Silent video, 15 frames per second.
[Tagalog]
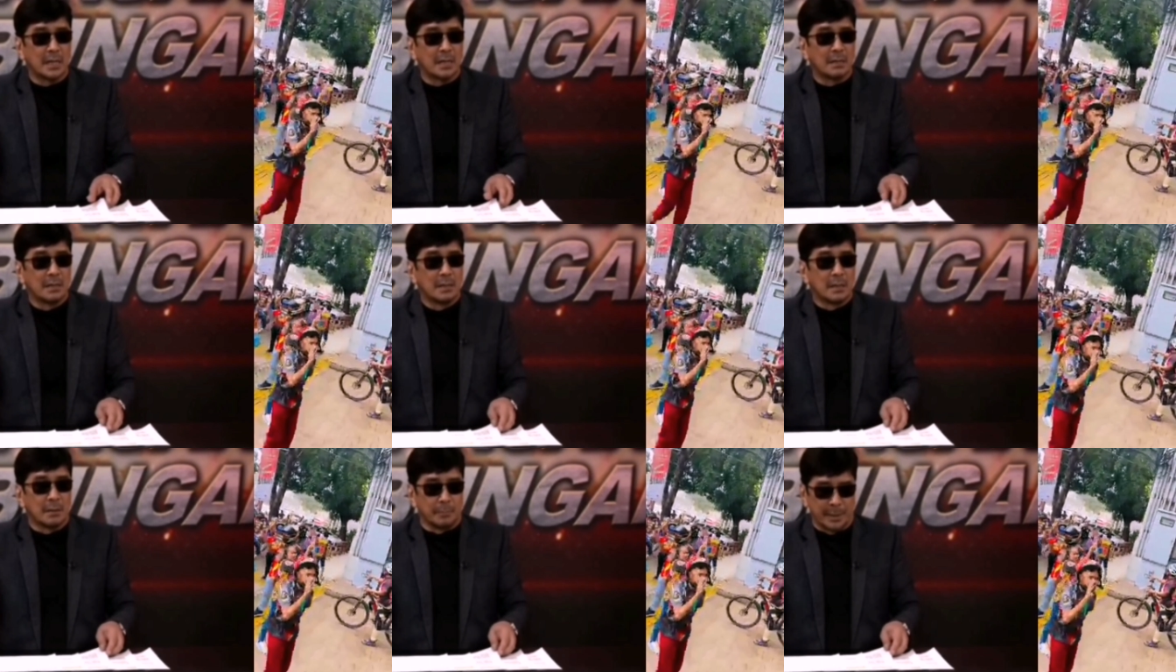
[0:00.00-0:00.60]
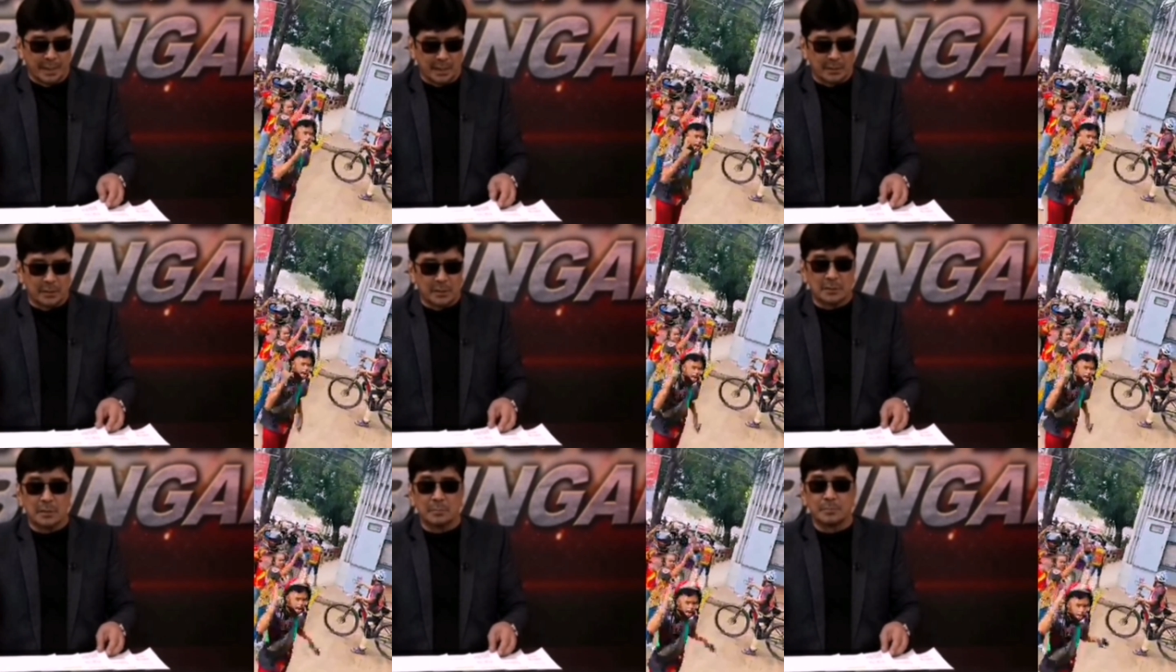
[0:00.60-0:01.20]
nga ng
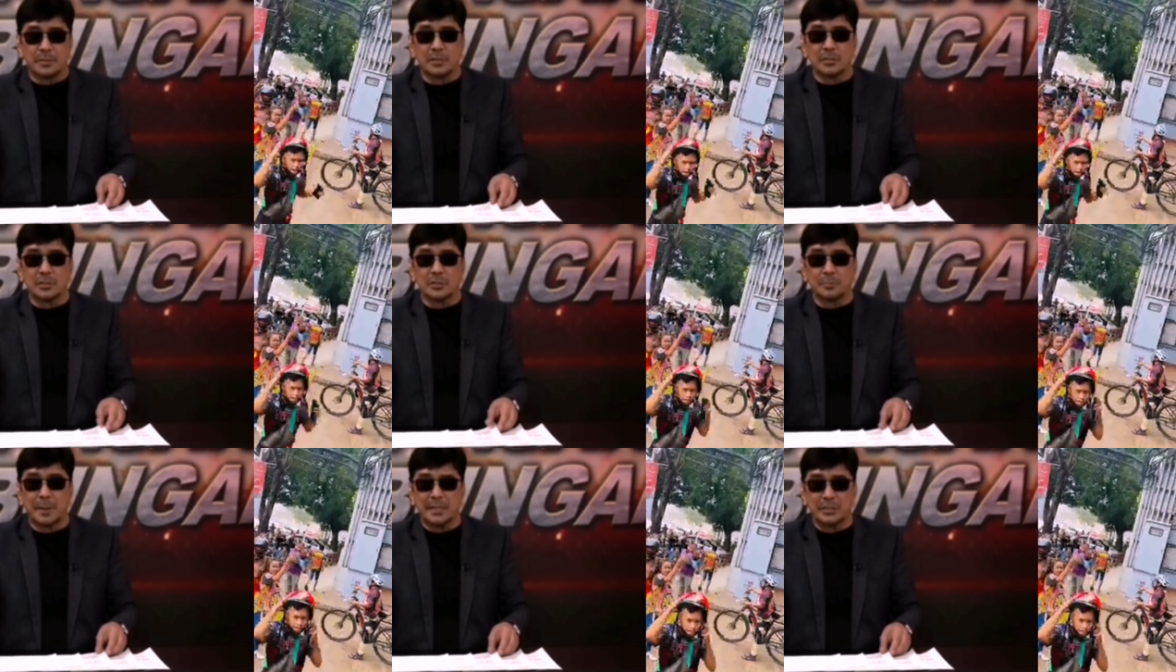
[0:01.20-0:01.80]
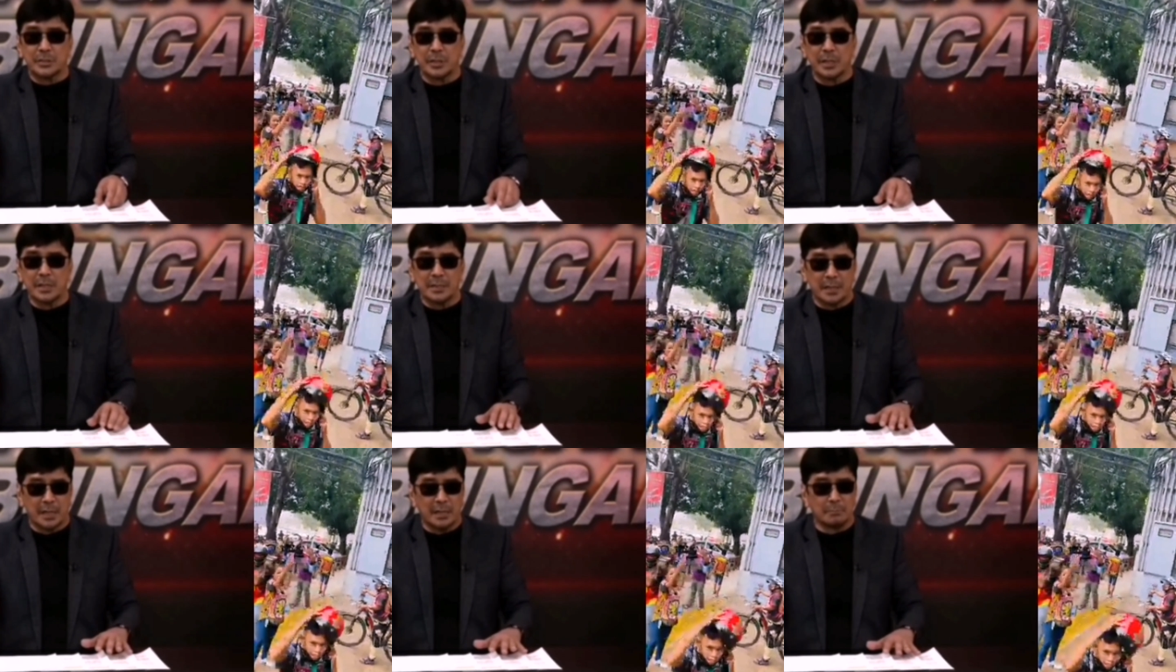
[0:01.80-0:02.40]
pinagsisip.
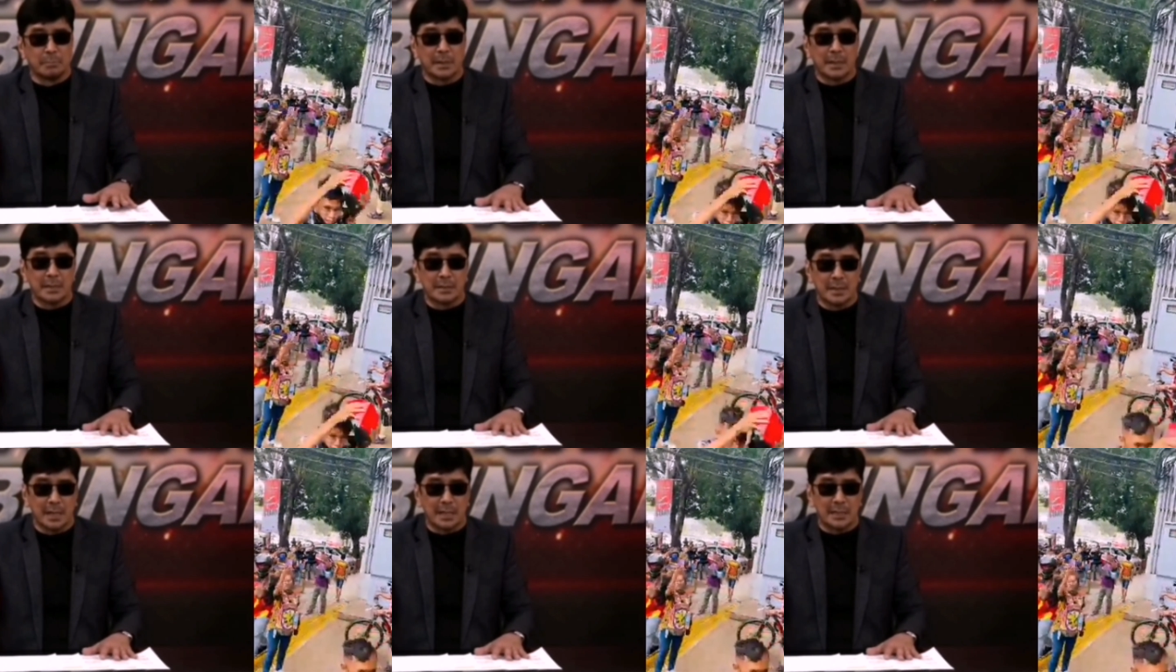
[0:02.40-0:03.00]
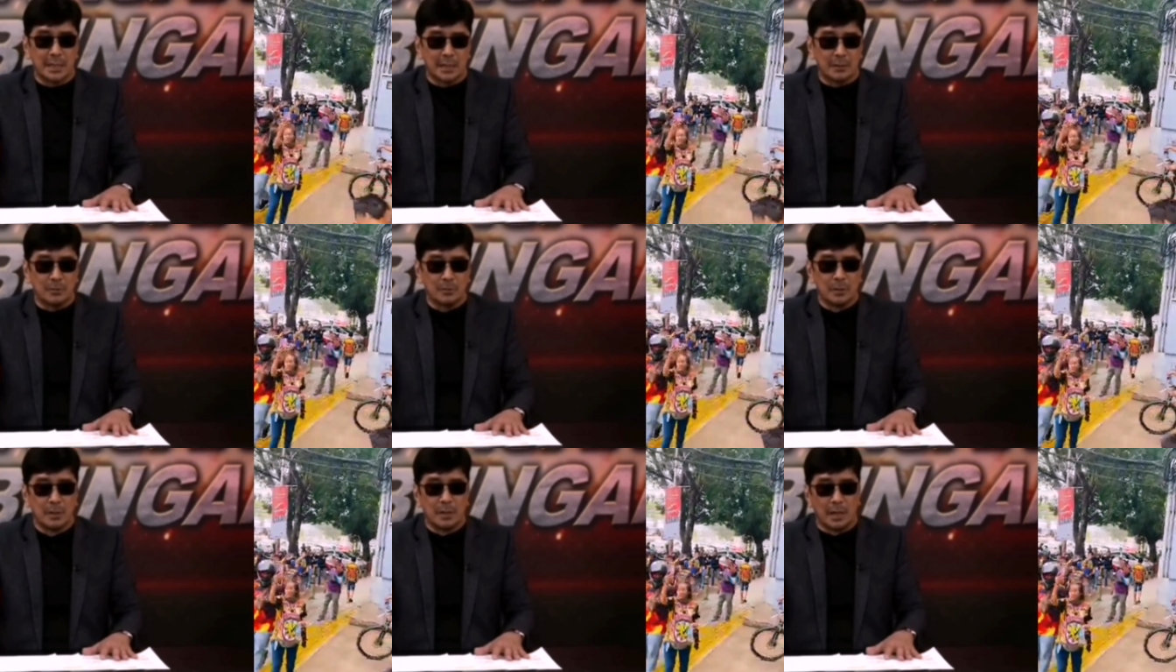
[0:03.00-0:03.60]
Sinususpetsahan ay barangay
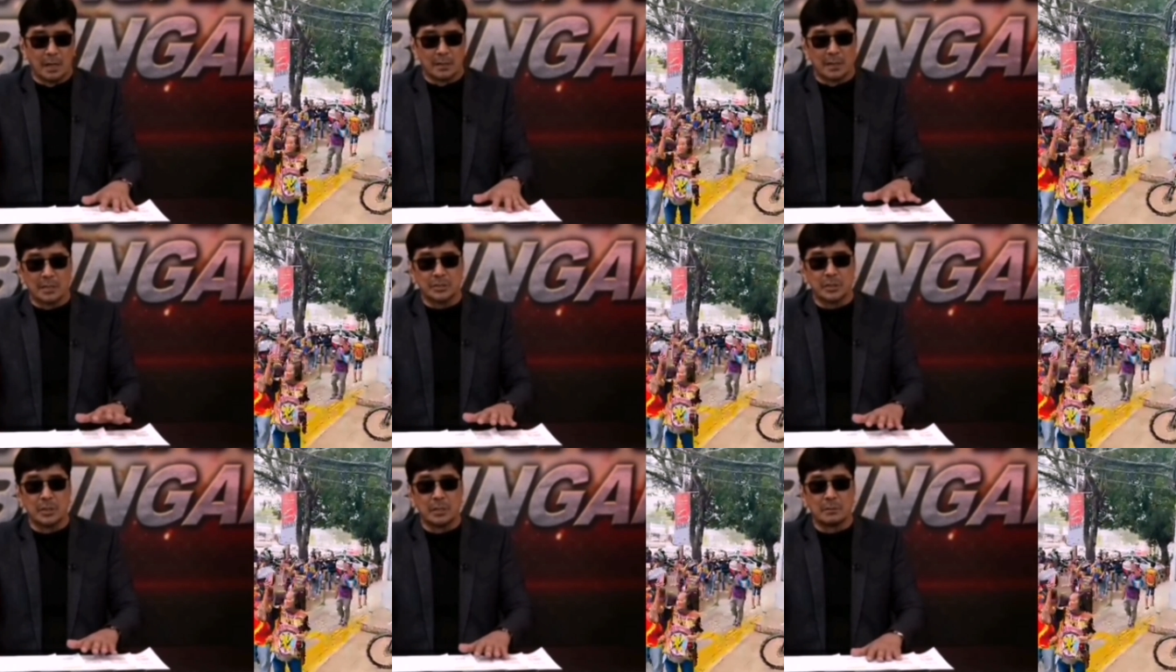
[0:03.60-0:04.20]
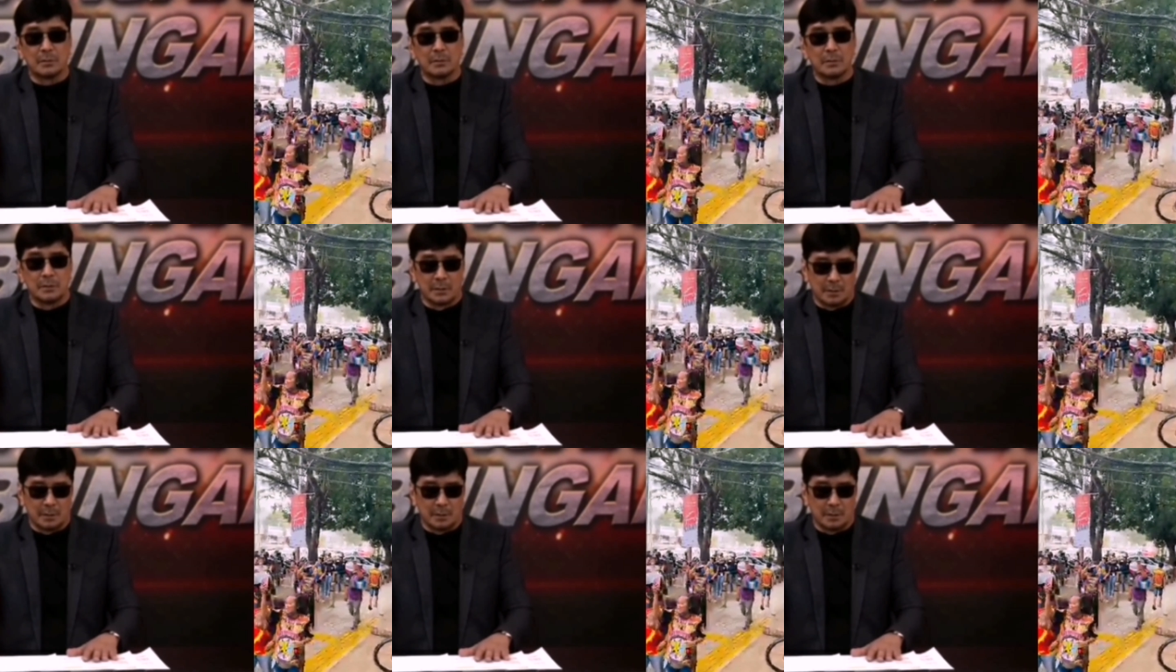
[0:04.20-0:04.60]
daw ang nasa likod.